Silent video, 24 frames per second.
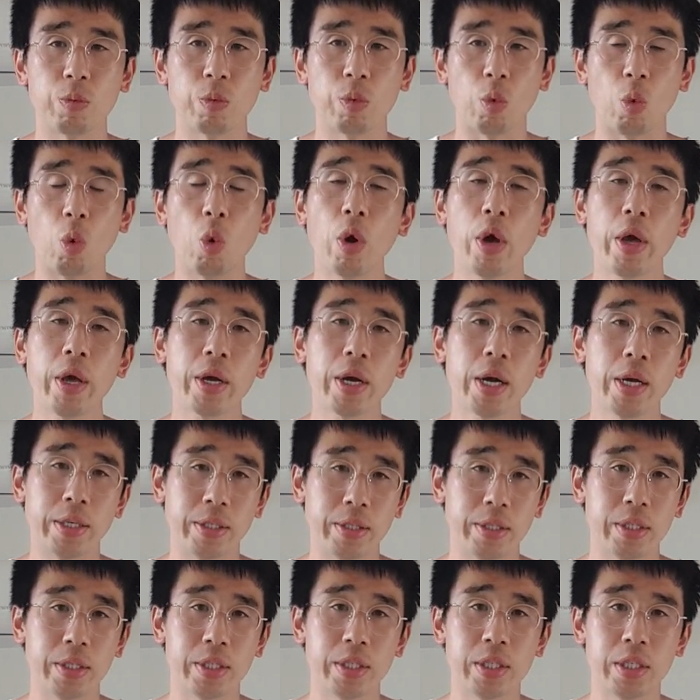오해가
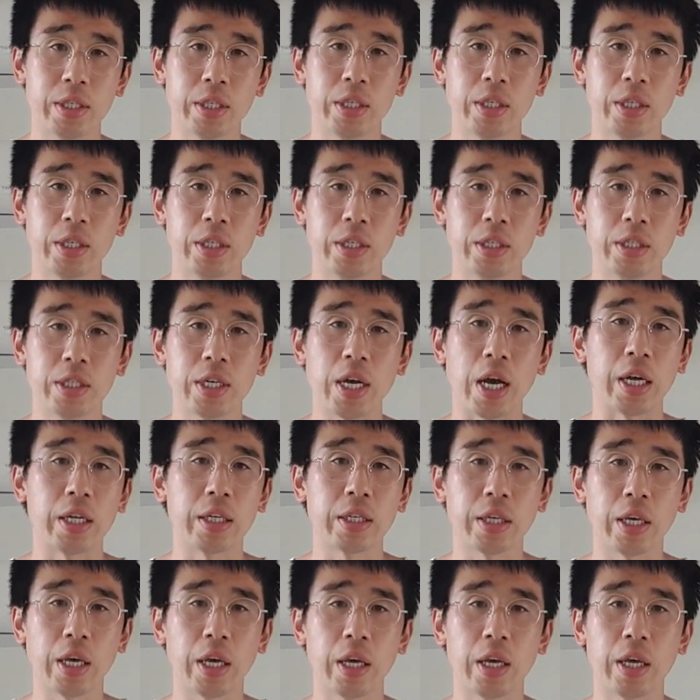있으시지
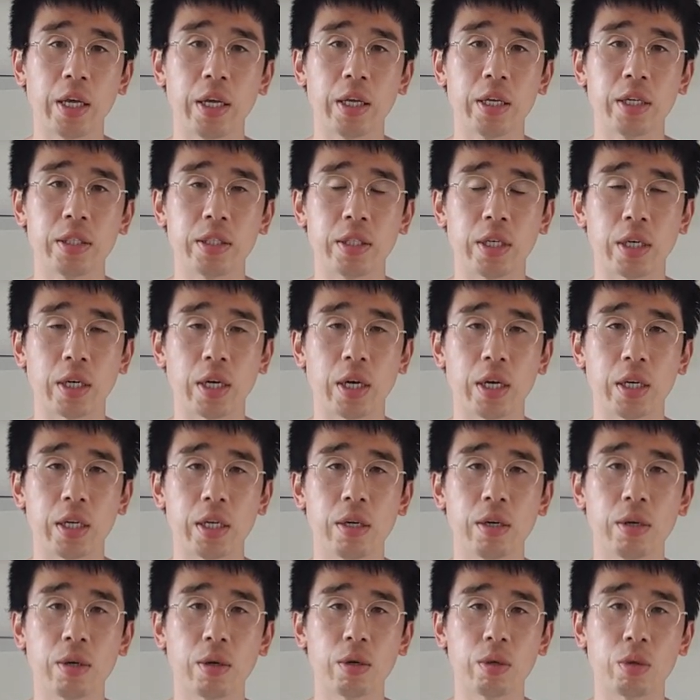않게 제가
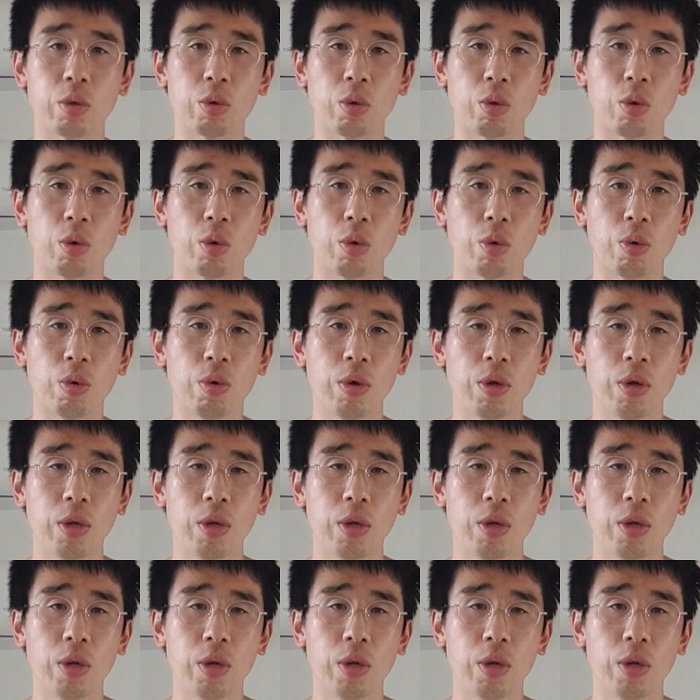이런 것도